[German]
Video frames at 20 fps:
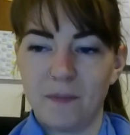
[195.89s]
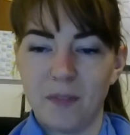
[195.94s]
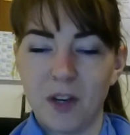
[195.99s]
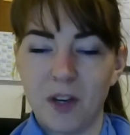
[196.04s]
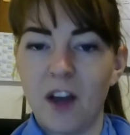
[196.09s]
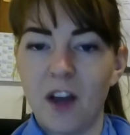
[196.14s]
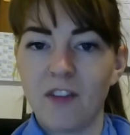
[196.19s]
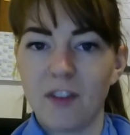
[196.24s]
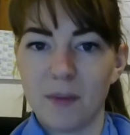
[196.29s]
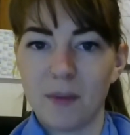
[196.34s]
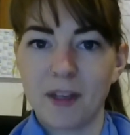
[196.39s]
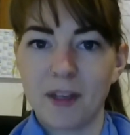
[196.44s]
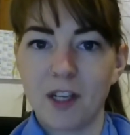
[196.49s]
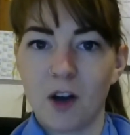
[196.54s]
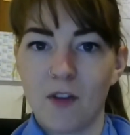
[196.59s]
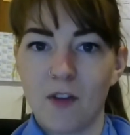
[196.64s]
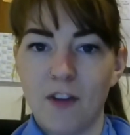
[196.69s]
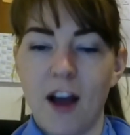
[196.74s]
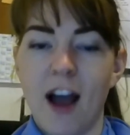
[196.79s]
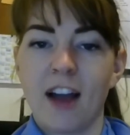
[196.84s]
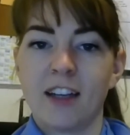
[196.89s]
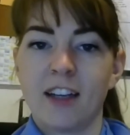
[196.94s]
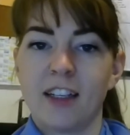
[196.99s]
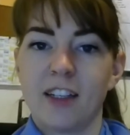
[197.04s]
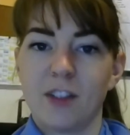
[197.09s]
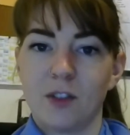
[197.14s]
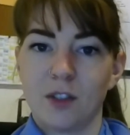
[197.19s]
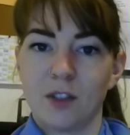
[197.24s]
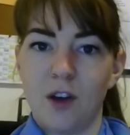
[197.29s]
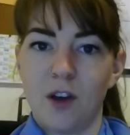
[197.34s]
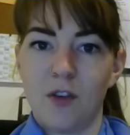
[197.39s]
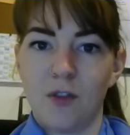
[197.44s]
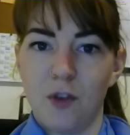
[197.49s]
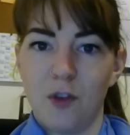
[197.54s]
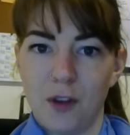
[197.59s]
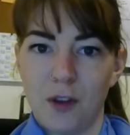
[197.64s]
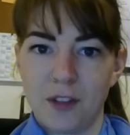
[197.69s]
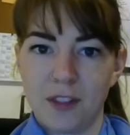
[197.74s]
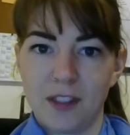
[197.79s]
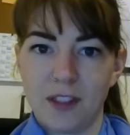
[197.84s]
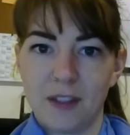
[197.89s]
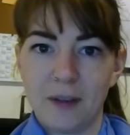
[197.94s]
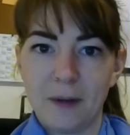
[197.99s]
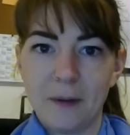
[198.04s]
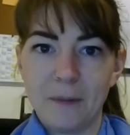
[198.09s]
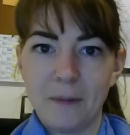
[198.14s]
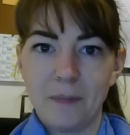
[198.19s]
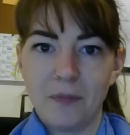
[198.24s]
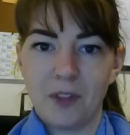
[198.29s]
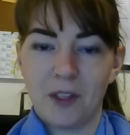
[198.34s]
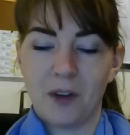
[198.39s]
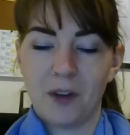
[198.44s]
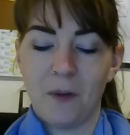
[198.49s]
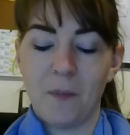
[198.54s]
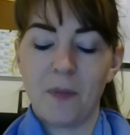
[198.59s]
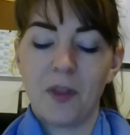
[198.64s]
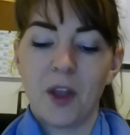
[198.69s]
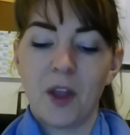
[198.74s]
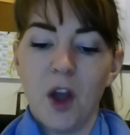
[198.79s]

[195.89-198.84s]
wenn du einfach mal drauf achtest und drauf hörst. Genau.